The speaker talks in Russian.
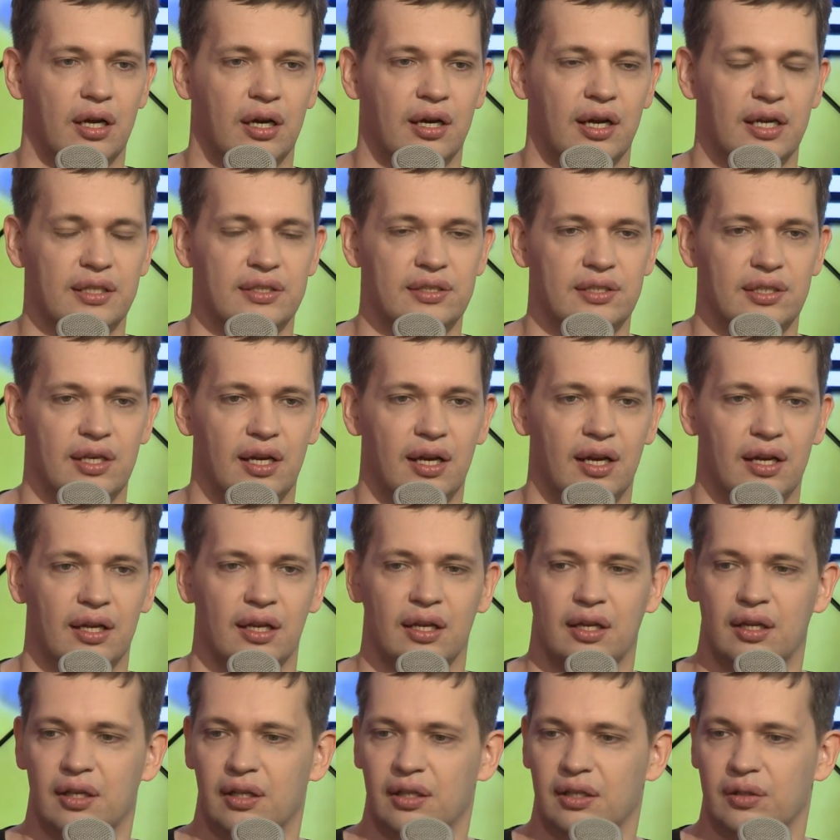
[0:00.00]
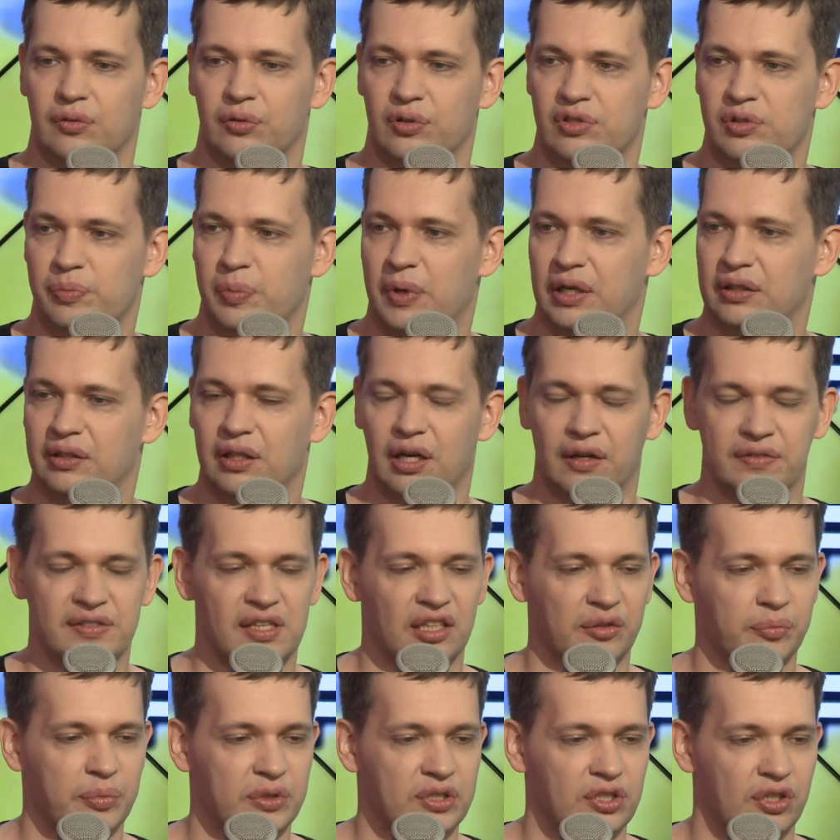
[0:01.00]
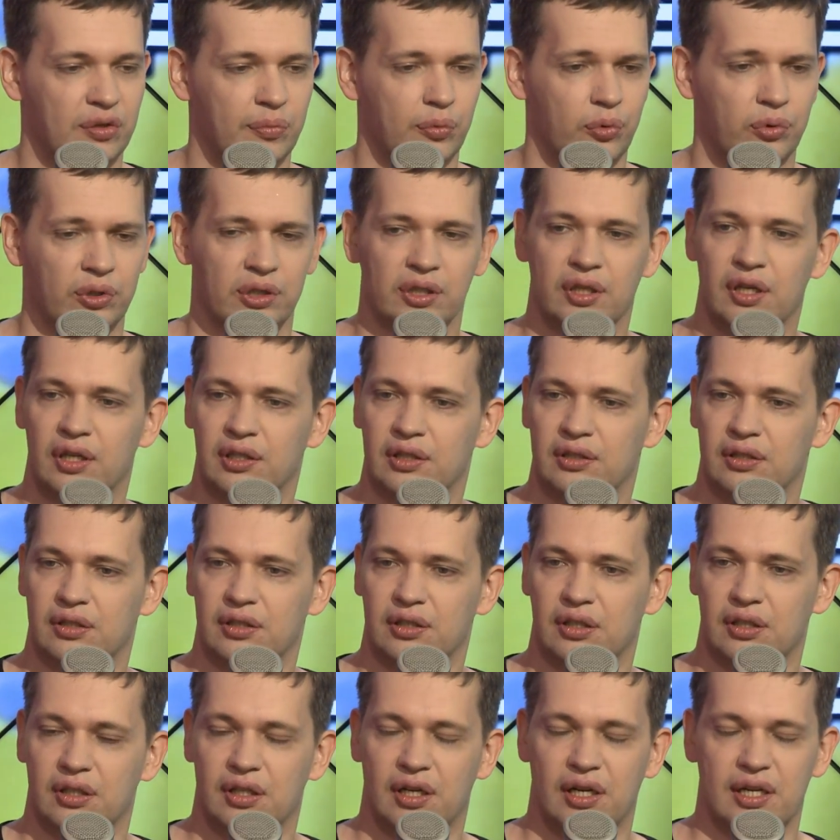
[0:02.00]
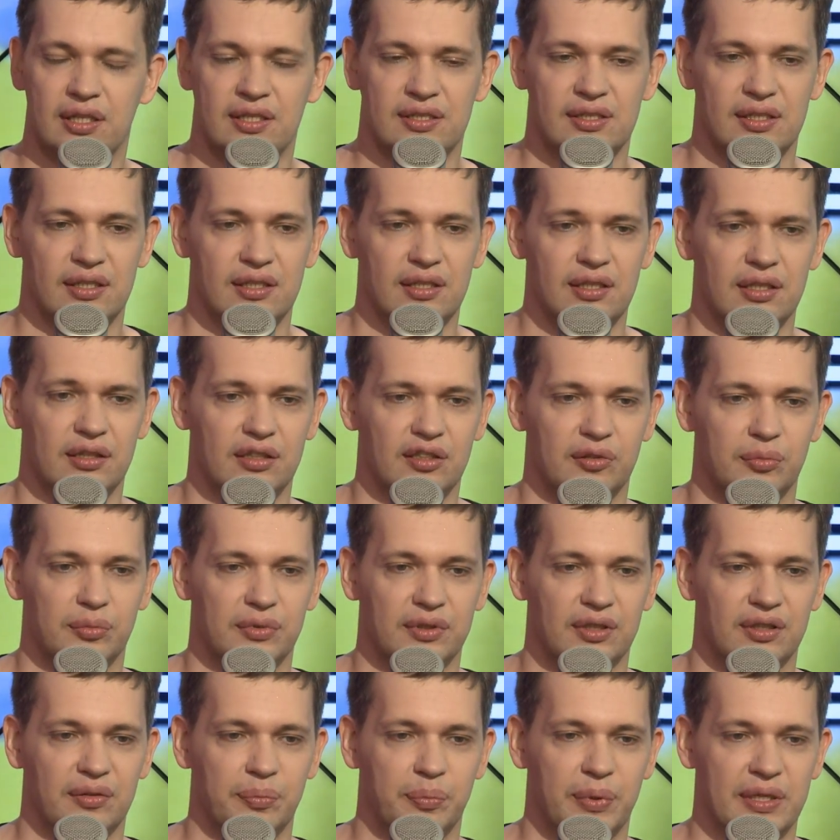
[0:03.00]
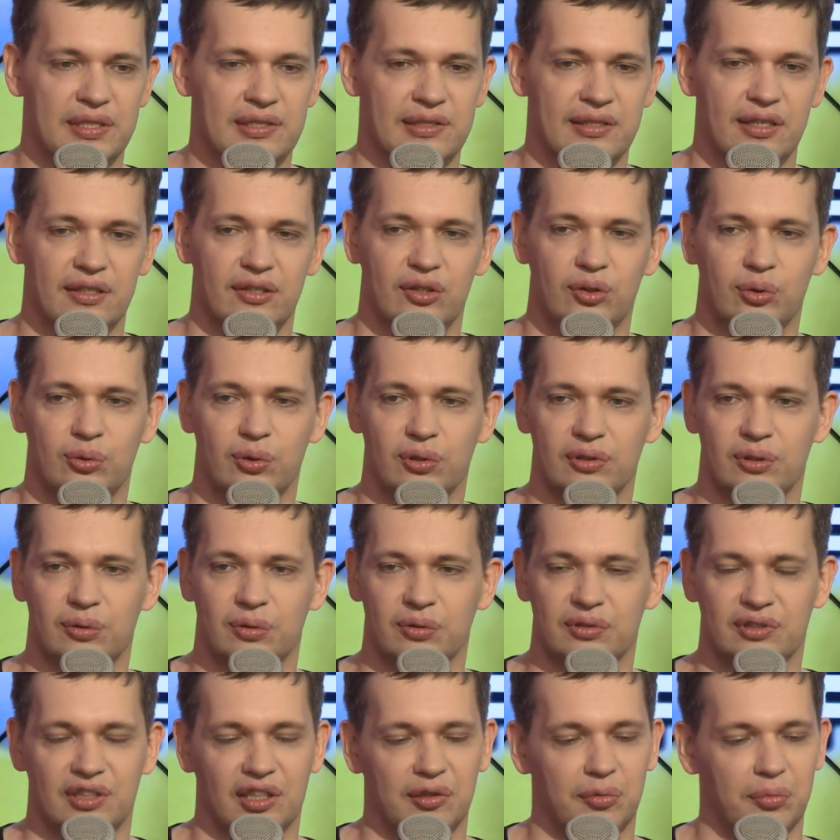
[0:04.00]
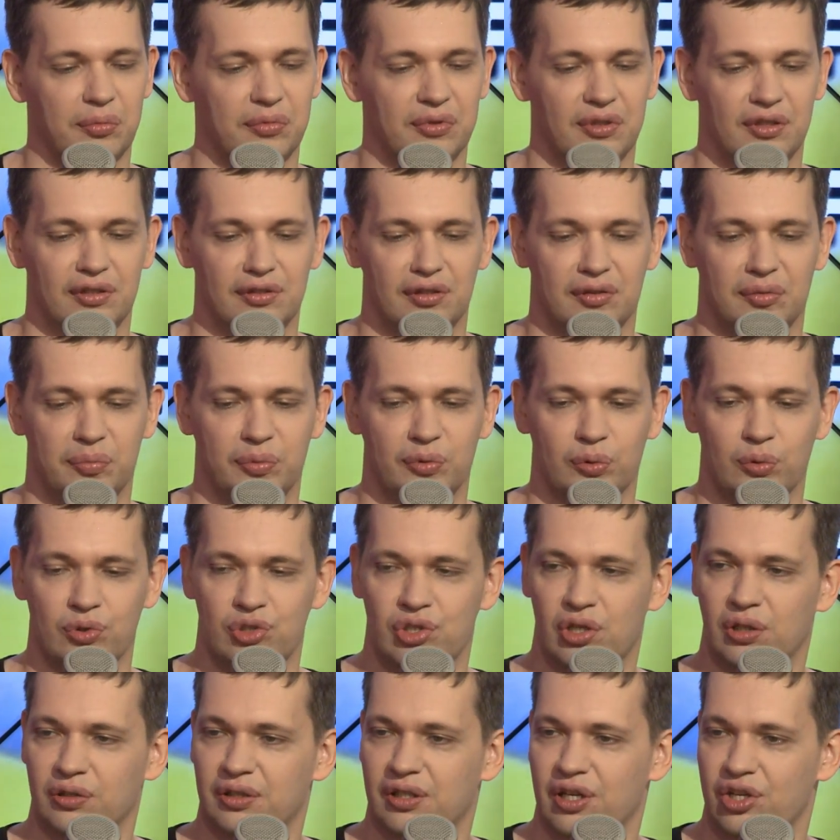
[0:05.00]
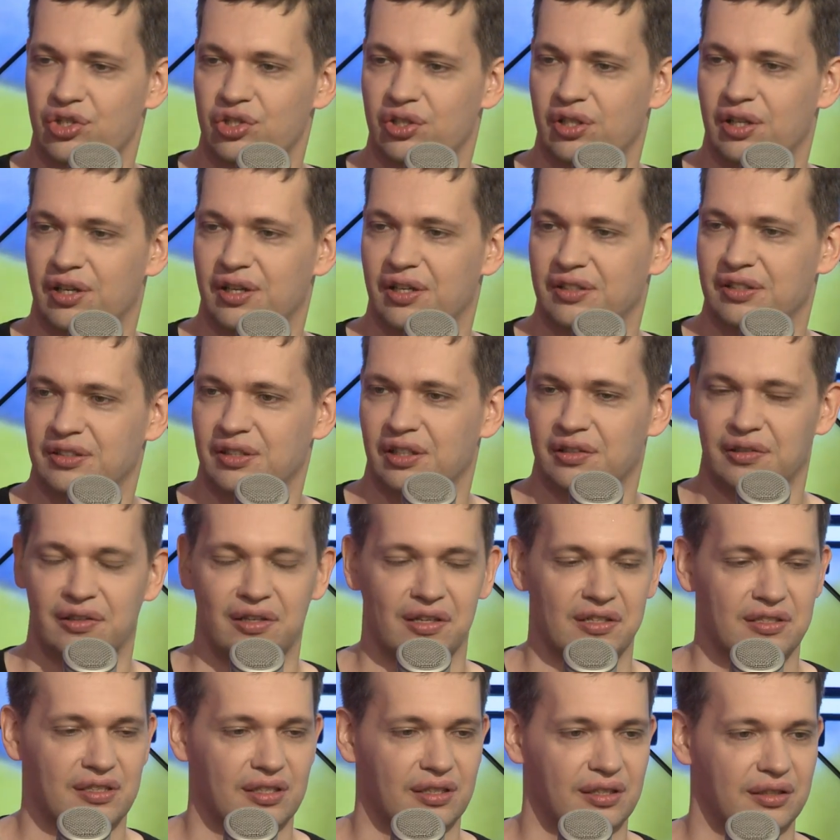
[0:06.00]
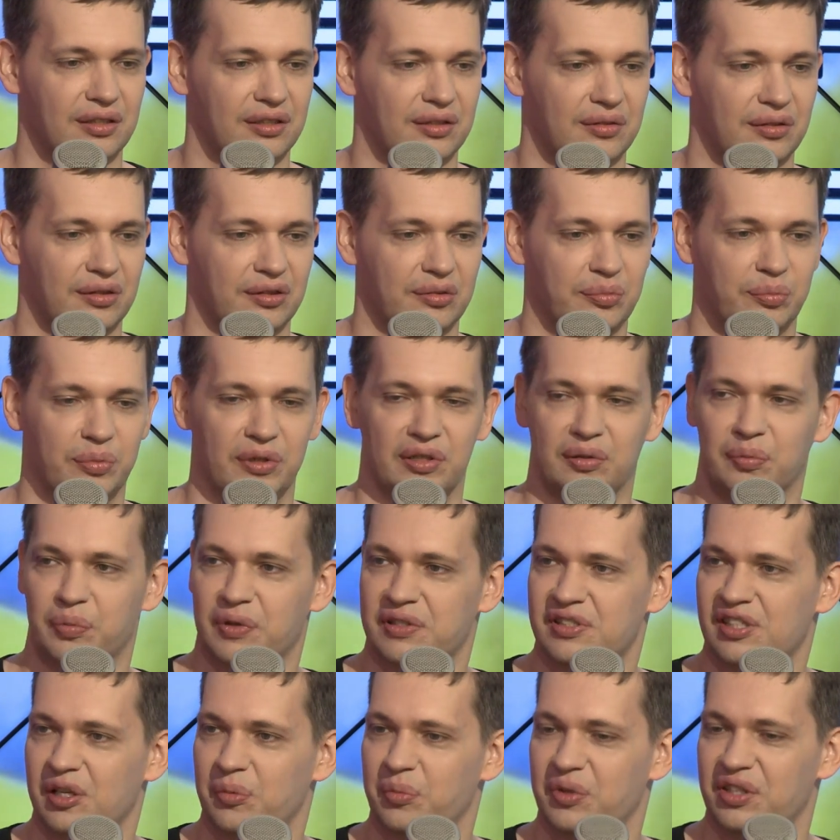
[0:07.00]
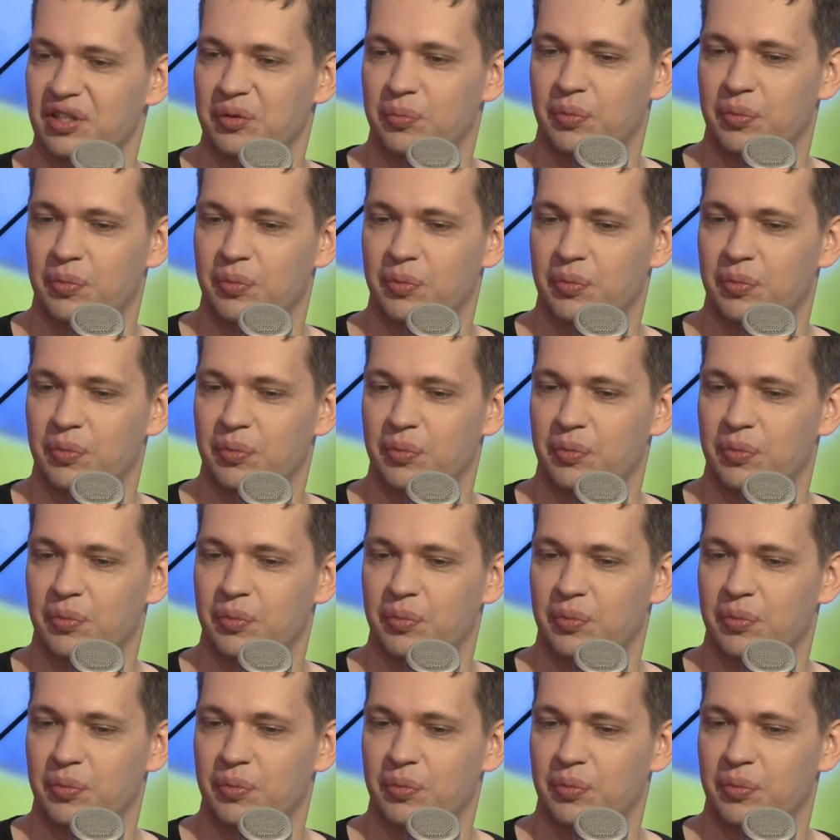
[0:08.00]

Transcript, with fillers: хотя вот «Спартак» Санкт-Петербург едет играть с «Зенитом», и последние годы он там э, получал каждый раз, как говорится, по, по самой не